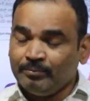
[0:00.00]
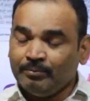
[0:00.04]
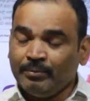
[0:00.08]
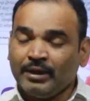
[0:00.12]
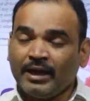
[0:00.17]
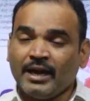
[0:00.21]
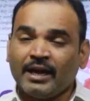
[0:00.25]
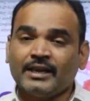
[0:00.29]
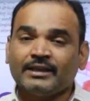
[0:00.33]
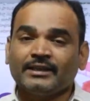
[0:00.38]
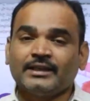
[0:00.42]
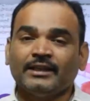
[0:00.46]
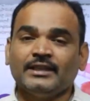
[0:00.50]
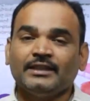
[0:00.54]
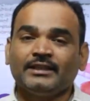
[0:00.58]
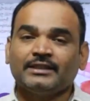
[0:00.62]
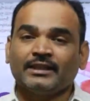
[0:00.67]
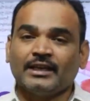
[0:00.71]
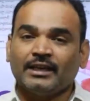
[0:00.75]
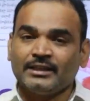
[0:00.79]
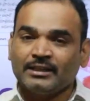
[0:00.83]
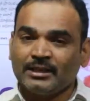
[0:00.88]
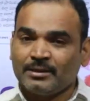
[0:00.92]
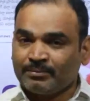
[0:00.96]
బీఆర్ఎస్
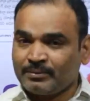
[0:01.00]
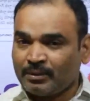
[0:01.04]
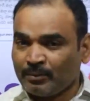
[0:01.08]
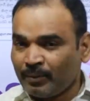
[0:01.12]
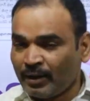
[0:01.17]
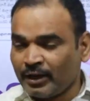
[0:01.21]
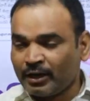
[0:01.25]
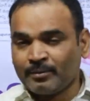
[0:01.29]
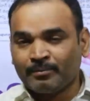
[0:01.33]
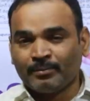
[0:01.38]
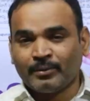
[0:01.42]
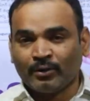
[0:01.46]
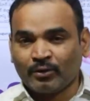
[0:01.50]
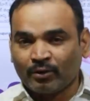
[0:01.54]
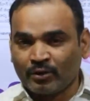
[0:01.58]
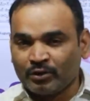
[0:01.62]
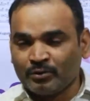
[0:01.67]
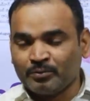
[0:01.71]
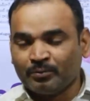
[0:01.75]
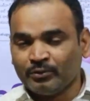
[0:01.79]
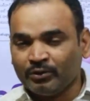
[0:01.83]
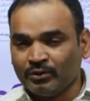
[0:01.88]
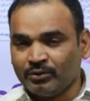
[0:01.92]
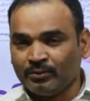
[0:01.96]
అధిష్టానం చెప్తే మైనపల్లి
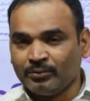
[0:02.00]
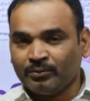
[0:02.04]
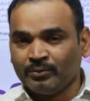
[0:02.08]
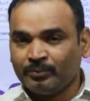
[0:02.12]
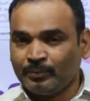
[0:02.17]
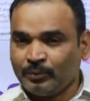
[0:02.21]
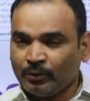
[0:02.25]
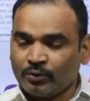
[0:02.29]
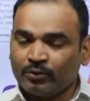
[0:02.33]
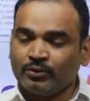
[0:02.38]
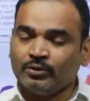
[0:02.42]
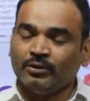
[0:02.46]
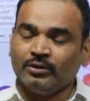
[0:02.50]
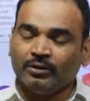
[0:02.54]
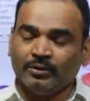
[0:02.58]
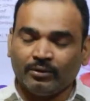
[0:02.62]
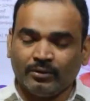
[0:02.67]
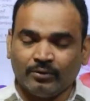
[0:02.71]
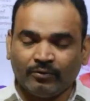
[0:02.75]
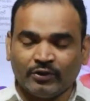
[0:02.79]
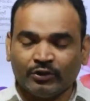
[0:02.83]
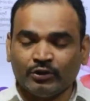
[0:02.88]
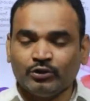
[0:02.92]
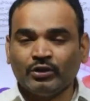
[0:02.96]
రోహిత్ పోకు
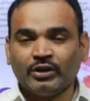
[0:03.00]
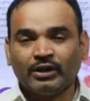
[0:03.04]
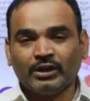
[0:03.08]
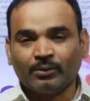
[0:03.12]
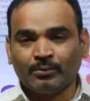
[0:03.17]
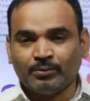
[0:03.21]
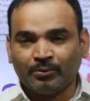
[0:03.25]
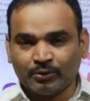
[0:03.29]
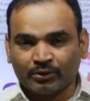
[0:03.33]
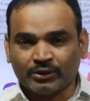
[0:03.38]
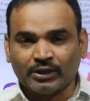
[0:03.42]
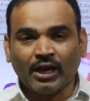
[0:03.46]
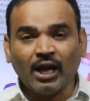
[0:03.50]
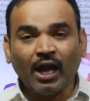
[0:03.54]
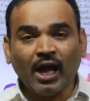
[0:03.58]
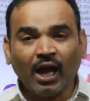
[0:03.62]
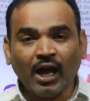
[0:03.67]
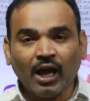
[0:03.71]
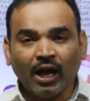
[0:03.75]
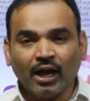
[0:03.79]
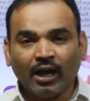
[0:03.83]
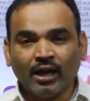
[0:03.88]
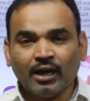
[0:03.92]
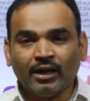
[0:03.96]
వద్దు అంటే పోతడా
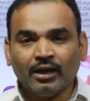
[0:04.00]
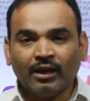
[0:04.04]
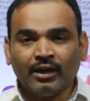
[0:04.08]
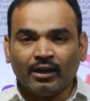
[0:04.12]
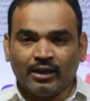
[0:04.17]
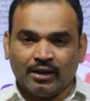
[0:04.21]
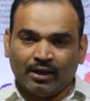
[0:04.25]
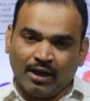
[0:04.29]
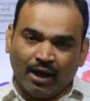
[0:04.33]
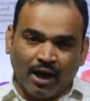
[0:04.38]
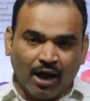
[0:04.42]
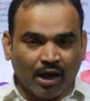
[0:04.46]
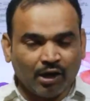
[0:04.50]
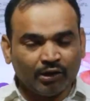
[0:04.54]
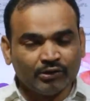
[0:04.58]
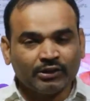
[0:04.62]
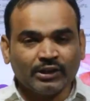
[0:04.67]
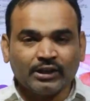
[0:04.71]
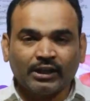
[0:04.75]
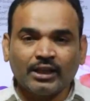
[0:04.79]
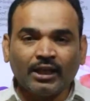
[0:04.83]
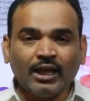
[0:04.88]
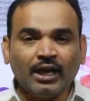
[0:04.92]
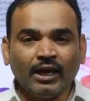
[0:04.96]

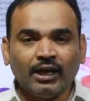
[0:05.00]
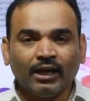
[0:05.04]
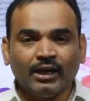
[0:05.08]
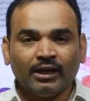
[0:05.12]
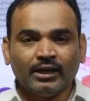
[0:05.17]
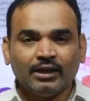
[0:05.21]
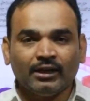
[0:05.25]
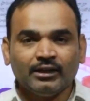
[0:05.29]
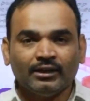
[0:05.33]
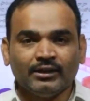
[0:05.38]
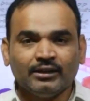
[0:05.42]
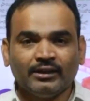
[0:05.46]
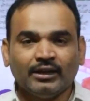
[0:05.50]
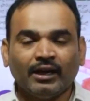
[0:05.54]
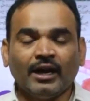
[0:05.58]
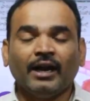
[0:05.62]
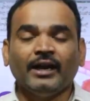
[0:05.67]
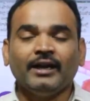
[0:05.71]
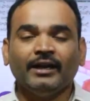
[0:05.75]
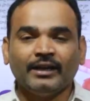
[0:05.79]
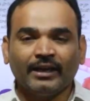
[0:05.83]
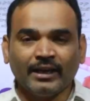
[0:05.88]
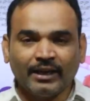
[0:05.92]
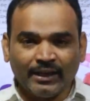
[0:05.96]
అవుతాడు కదా
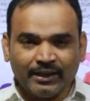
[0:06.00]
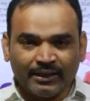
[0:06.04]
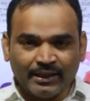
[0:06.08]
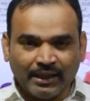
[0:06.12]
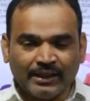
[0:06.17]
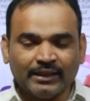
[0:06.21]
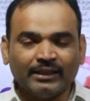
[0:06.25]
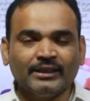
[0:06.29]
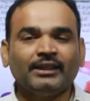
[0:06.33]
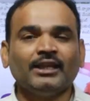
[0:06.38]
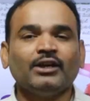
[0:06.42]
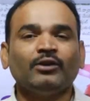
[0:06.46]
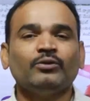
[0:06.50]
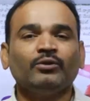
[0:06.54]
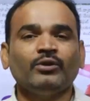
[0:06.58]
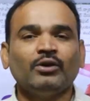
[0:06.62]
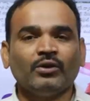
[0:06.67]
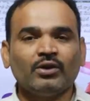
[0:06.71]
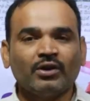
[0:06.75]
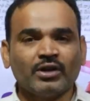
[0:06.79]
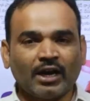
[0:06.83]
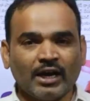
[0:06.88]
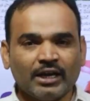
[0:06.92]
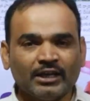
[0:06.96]
అంటే ఇదంతా కూడా
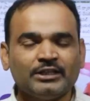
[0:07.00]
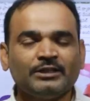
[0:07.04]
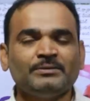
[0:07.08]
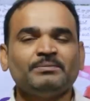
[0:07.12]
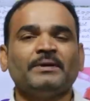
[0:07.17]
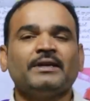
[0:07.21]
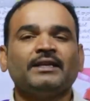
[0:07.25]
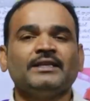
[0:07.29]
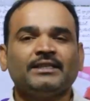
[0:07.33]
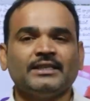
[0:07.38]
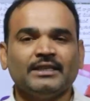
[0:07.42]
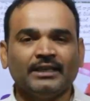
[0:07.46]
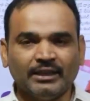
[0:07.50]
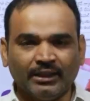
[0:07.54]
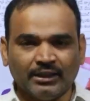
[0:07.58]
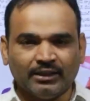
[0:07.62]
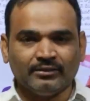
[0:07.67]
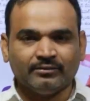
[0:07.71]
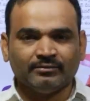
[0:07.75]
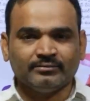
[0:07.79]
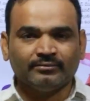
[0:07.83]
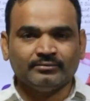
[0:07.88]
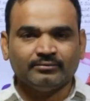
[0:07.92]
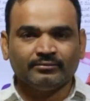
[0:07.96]
ఒక కాన్స్పరసీ
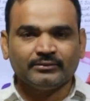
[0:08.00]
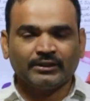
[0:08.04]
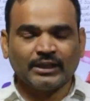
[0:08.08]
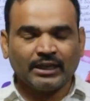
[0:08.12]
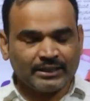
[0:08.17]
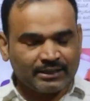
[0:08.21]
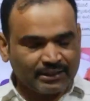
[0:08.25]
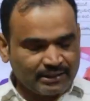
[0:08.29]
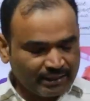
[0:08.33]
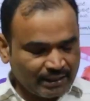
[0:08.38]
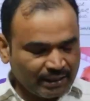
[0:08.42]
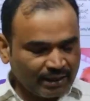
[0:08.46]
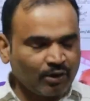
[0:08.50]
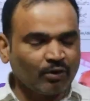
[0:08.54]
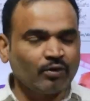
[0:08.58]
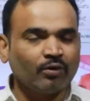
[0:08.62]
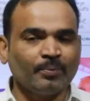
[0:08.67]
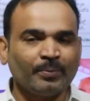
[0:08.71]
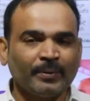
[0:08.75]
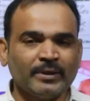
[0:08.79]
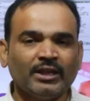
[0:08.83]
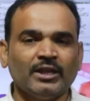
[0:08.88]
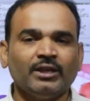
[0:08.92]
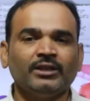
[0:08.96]
ఖచ్చితంగా
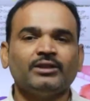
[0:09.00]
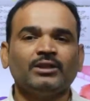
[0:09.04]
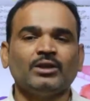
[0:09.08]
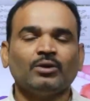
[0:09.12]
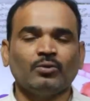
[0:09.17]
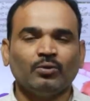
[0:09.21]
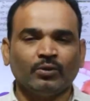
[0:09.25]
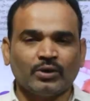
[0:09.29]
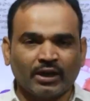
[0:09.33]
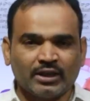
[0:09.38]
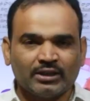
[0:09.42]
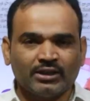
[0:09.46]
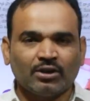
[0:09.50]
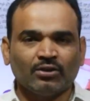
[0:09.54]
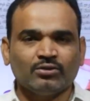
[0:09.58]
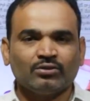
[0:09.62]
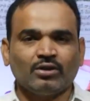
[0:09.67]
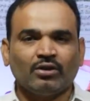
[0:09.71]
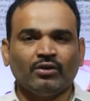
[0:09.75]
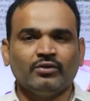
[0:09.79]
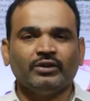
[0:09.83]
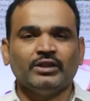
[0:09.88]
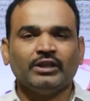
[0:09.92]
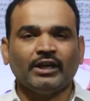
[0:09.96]
ఒక పెద్ద ఎత్తున కుట్ర
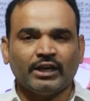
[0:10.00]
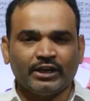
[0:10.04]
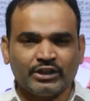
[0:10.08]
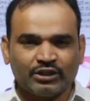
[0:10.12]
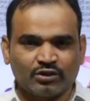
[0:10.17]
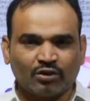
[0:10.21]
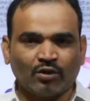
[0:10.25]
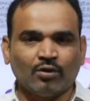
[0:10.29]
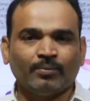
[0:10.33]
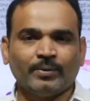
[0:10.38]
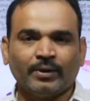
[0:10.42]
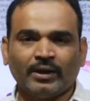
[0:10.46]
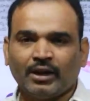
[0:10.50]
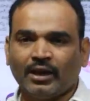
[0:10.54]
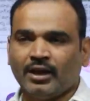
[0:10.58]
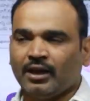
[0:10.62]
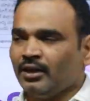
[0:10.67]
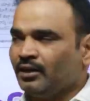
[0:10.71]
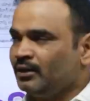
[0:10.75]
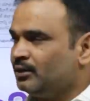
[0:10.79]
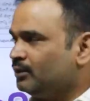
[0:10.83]
జరుగుతూ ఉంది హరీష్ రావు పైన